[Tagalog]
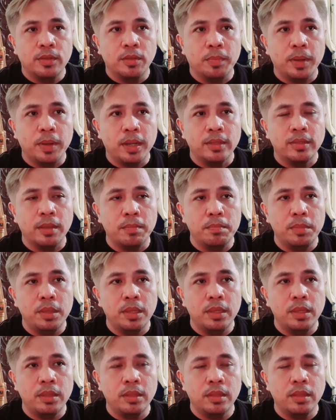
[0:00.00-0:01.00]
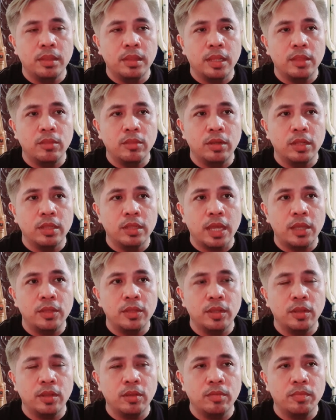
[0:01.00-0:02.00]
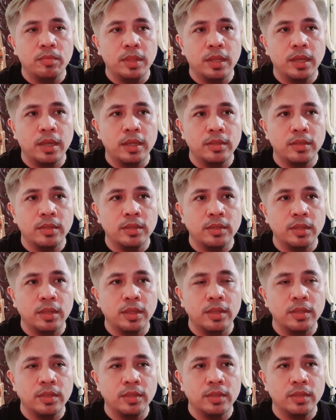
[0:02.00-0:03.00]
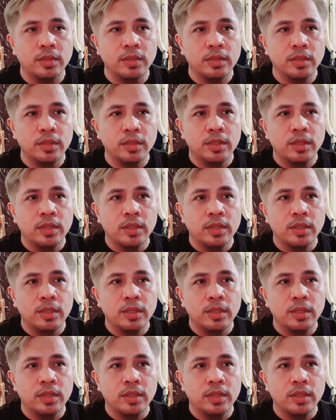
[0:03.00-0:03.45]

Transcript: Kapag pagka-submit, nandun na tayo sa loob ng SSS.